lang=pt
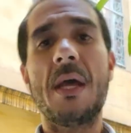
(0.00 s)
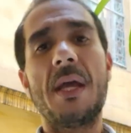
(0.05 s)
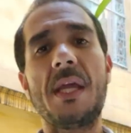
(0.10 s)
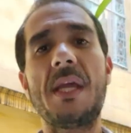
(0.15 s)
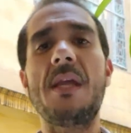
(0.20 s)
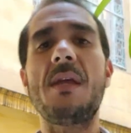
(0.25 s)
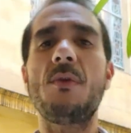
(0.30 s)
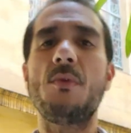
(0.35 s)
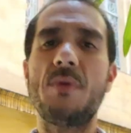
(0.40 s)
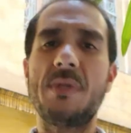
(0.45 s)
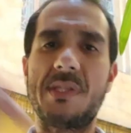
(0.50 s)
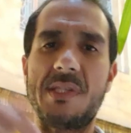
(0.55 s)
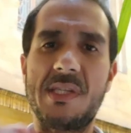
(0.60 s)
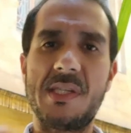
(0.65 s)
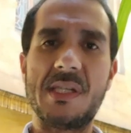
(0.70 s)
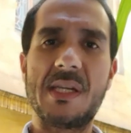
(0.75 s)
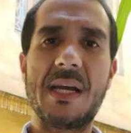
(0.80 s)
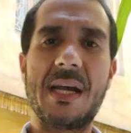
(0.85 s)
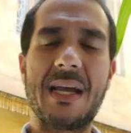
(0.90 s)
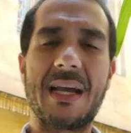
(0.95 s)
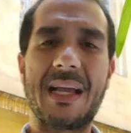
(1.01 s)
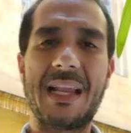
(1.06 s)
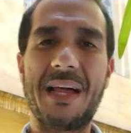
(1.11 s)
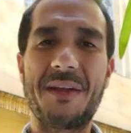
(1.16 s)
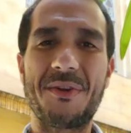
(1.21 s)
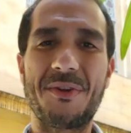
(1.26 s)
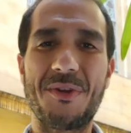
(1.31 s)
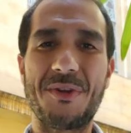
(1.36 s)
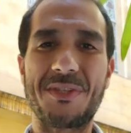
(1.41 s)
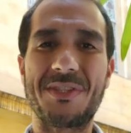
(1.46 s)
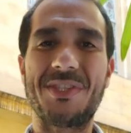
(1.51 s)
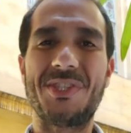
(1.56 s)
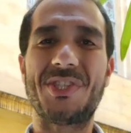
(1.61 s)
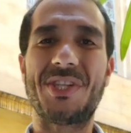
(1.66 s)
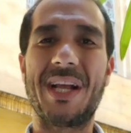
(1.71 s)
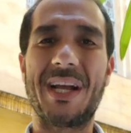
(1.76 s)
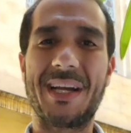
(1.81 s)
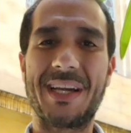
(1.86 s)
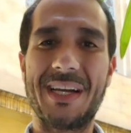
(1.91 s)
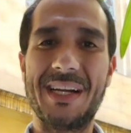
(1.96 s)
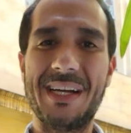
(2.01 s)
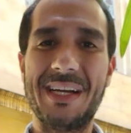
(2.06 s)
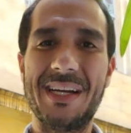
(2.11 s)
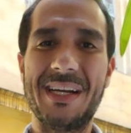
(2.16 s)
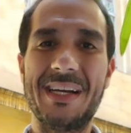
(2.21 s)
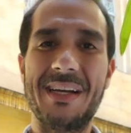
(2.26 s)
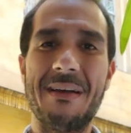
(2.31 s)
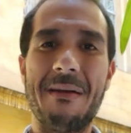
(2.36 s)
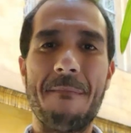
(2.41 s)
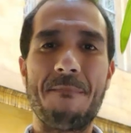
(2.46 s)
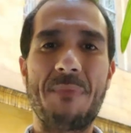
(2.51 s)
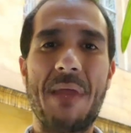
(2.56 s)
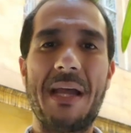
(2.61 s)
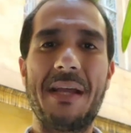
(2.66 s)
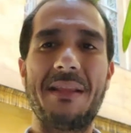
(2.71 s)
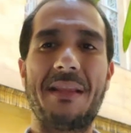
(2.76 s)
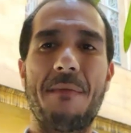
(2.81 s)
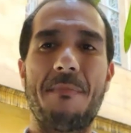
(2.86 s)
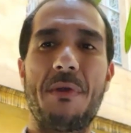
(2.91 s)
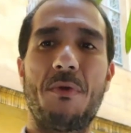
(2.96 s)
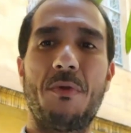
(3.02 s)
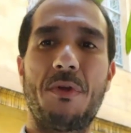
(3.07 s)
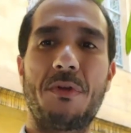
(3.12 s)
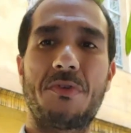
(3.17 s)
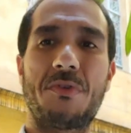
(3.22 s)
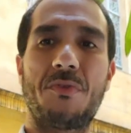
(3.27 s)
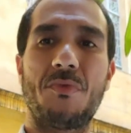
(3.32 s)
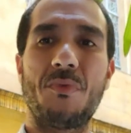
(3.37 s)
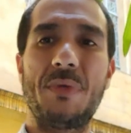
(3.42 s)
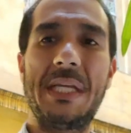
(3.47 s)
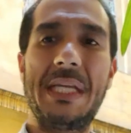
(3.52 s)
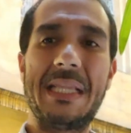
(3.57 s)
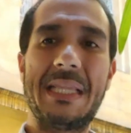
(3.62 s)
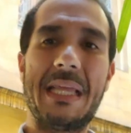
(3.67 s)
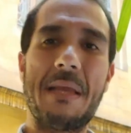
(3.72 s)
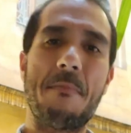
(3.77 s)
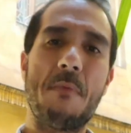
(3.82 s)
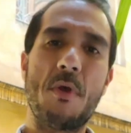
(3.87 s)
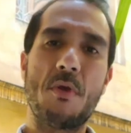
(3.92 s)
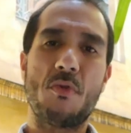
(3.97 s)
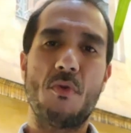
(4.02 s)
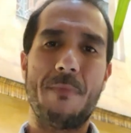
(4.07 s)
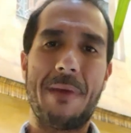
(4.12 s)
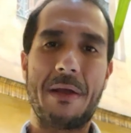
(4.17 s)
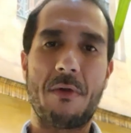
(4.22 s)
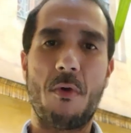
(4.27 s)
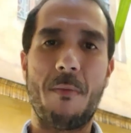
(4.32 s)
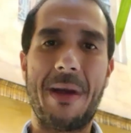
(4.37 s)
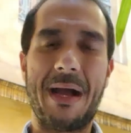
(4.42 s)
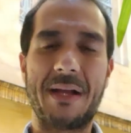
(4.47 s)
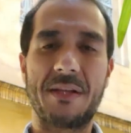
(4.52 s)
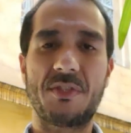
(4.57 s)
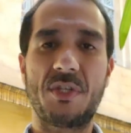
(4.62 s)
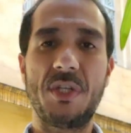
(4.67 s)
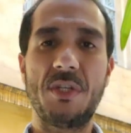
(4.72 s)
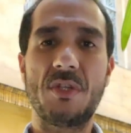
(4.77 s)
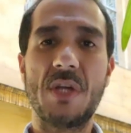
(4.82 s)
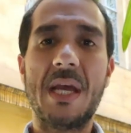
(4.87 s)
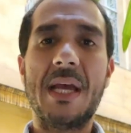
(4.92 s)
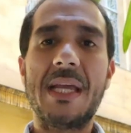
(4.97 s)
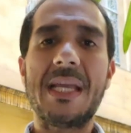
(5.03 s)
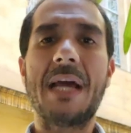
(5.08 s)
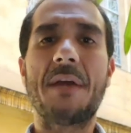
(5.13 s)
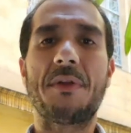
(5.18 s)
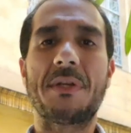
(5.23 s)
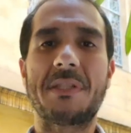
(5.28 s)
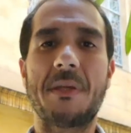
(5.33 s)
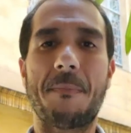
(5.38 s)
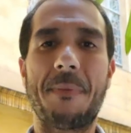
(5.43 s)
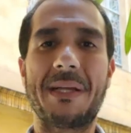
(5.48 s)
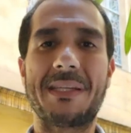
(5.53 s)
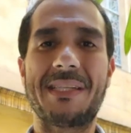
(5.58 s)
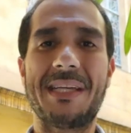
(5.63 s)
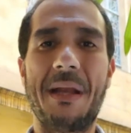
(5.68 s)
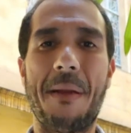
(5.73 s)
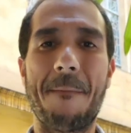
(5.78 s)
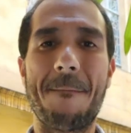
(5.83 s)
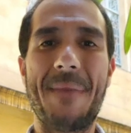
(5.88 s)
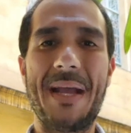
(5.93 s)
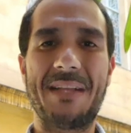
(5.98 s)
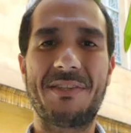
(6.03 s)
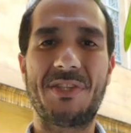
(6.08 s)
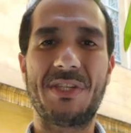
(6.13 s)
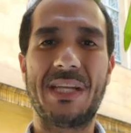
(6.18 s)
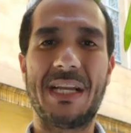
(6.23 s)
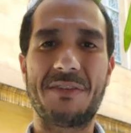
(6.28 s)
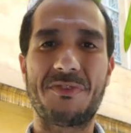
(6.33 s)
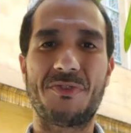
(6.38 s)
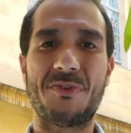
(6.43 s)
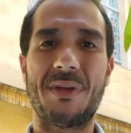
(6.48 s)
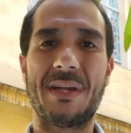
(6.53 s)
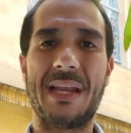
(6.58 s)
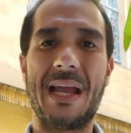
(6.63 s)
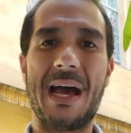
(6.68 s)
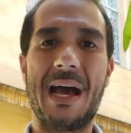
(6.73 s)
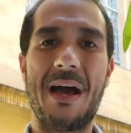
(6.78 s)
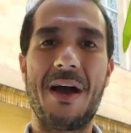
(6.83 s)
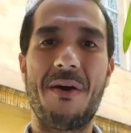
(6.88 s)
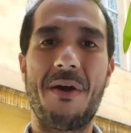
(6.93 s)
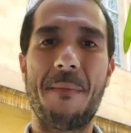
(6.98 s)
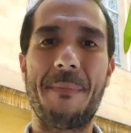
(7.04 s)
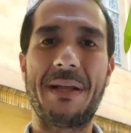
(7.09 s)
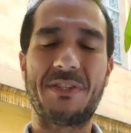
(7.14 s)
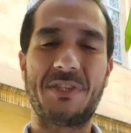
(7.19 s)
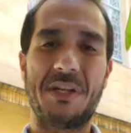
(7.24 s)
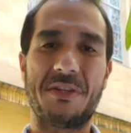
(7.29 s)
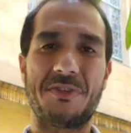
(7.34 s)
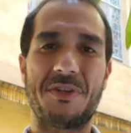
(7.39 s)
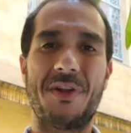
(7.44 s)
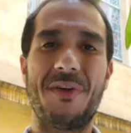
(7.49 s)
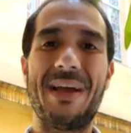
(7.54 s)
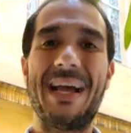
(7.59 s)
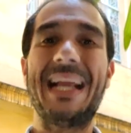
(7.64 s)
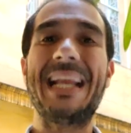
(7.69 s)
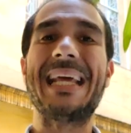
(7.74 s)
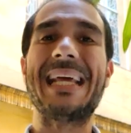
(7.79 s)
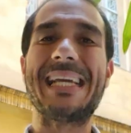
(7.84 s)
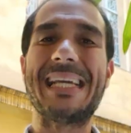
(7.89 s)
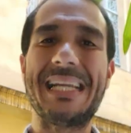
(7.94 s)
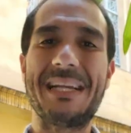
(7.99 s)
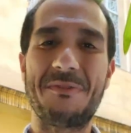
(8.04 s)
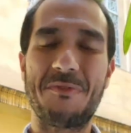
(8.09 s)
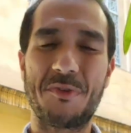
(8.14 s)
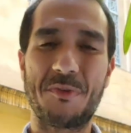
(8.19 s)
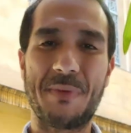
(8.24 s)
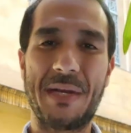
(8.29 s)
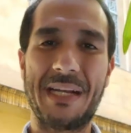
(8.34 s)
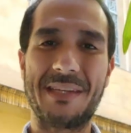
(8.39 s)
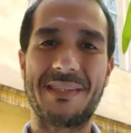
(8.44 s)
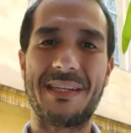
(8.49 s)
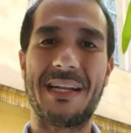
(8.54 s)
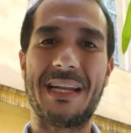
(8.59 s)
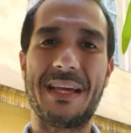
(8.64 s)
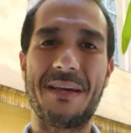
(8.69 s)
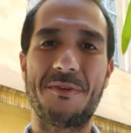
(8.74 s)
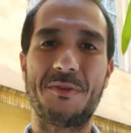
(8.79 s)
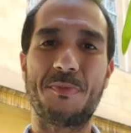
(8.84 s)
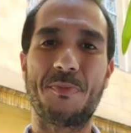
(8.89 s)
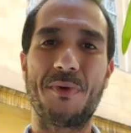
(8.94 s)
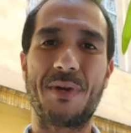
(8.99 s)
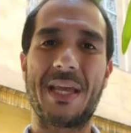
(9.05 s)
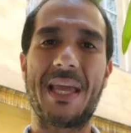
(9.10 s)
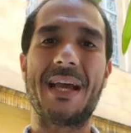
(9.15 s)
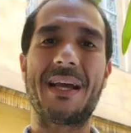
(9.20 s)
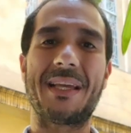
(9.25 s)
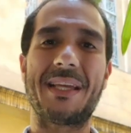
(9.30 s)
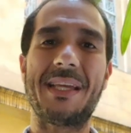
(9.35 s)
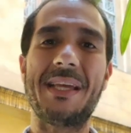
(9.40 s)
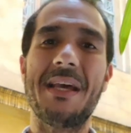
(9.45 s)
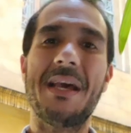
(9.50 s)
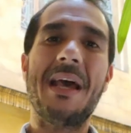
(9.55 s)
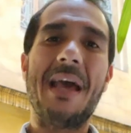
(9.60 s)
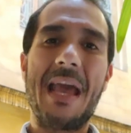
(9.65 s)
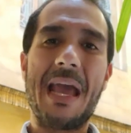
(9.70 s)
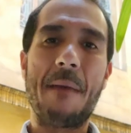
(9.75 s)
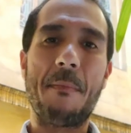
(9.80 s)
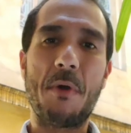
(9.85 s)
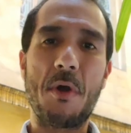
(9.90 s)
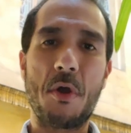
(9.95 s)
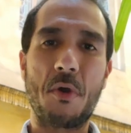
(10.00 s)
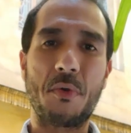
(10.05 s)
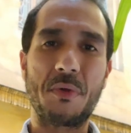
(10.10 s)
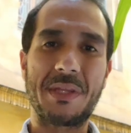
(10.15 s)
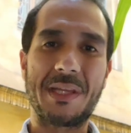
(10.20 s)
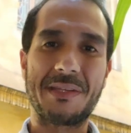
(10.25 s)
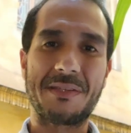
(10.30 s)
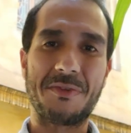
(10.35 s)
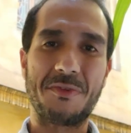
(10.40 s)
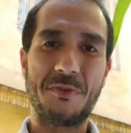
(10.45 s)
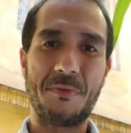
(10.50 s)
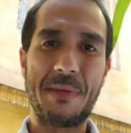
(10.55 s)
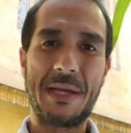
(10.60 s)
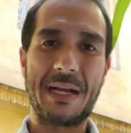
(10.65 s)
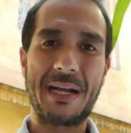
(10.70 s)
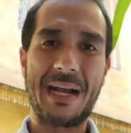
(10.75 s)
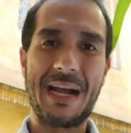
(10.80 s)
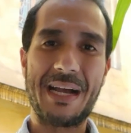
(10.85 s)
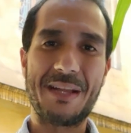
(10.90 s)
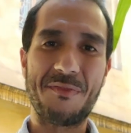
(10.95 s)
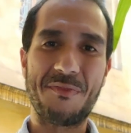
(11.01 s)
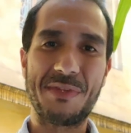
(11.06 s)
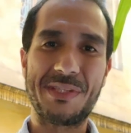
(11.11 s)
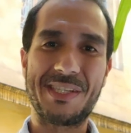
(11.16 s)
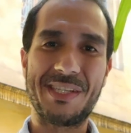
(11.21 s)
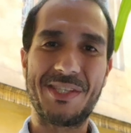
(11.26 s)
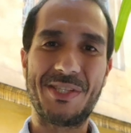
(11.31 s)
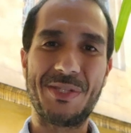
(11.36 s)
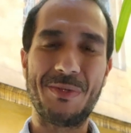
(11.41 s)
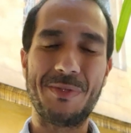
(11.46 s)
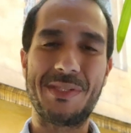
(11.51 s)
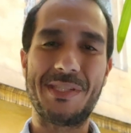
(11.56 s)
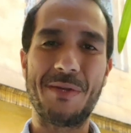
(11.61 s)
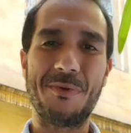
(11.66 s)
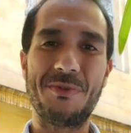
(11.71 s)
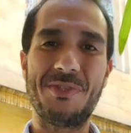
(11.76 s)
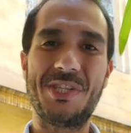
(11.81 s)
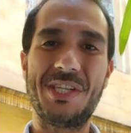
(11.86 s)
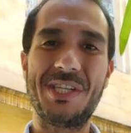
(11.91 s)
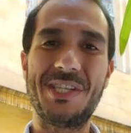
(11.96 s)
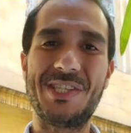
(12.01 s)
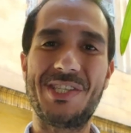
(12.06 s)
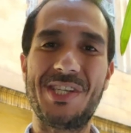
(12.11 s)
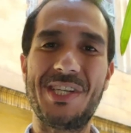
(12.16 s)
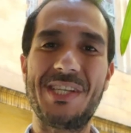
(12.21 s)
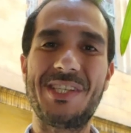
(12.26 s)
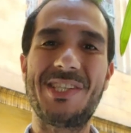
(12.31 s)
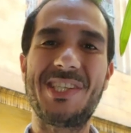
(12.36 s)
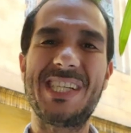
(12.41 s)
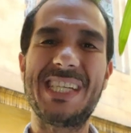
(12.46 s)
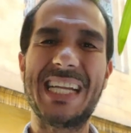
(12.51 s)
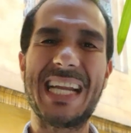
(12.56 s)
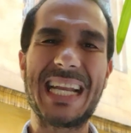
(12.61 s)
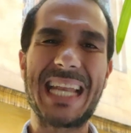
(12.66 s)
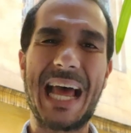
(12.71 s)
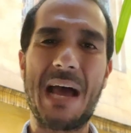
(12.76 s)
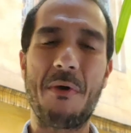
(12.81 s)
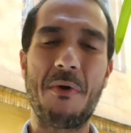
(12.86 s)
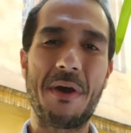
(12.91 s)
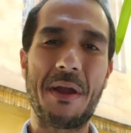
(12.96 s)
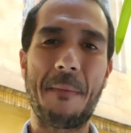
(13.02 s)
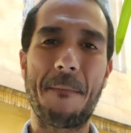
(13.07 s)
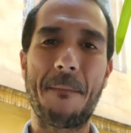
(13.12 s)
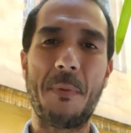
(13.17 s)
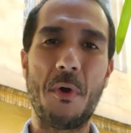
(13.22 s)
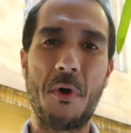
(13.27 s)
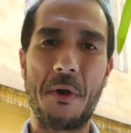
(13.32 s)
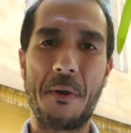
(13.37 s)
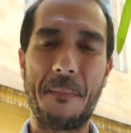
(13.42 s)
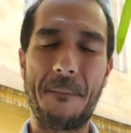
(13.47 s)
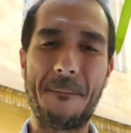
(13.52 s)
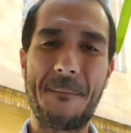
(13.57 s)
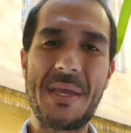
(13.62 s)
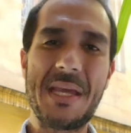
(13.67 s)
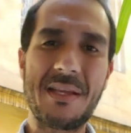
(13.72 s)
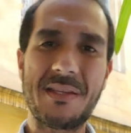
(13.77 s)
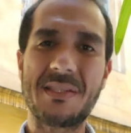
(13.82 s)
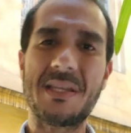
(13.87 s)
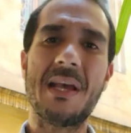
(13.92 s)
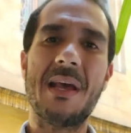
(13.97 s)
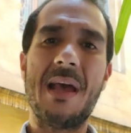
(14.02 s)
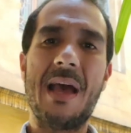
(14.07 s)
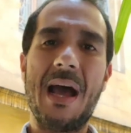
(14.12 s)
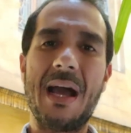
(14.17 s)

E nos siga, é claro, o nosso Instagram Instagram, tá aí também o nosso Twitter, meu e do Michael Martins, e a nossa parceira Bet Nacional. A Bet Nacional é a alegria dos brasileiros, porque aqui é a maior cotação do mercado. Você tira o seu din-din, tira na hora por Pix.